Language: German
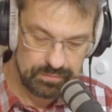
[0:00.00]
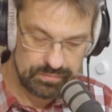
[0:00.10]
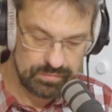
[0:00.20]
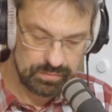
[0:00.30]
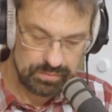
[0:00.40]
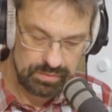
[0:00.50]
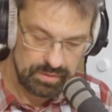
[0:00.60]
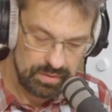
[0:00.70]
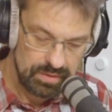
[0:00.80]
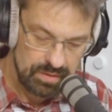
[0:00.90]
und Sohn
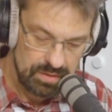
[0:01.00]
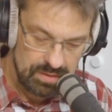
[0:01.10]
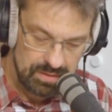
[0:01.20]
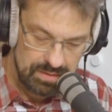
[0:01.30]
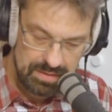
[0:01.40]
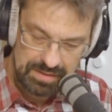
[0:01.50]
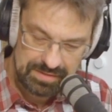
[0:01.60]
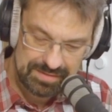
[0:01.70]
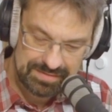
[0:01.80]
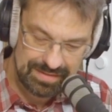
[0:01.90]

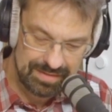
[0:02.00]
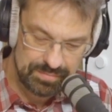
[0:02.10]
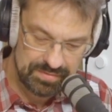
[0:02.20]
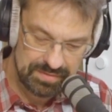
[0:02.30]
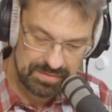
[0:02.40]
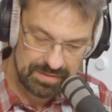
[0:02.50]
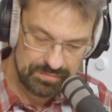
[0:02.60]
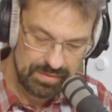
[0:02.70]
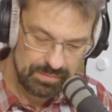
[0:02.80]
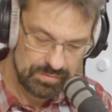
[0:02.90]
nicht dasselbe sind.
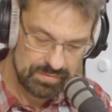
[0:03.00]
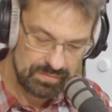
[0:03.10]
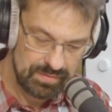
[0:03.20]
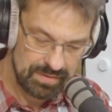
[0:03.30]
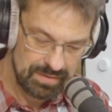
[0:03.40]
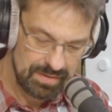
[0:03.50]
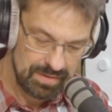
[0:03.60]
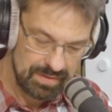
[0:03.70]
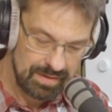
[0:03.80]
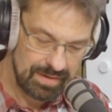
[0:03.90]
Also hier müssten wir
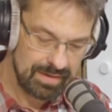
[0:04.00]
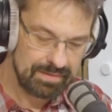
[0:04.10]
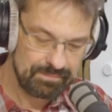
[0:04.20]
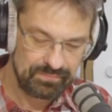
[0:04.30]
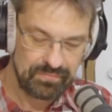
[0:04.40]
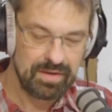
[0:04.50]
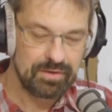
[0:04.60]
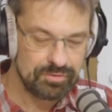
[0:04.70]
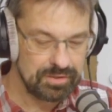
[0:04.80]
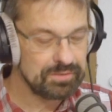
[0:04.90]
einen
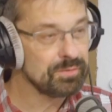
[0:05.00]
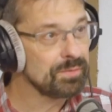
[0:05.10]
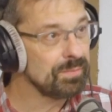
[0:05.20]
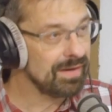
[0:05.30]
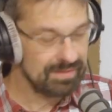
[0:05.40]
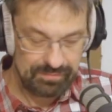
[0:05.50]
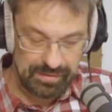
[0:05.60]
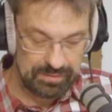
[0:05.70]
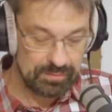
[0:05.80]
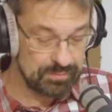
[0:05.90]
Strich durchmachen.
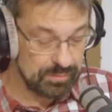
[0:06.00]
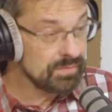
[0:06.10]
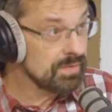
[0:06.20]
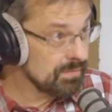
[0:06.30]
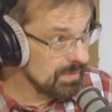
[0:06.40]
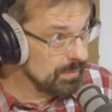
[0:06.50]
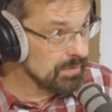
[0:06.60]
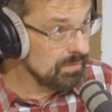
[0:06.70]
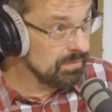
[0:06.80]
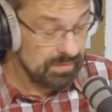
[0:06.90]
Vater und Sohn sind zwei
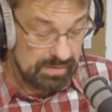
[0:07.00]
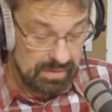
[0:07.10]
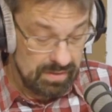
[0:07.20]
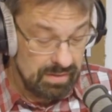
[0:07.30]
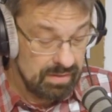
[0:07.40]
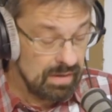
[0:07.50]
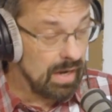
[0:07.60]
Personen. Mhm.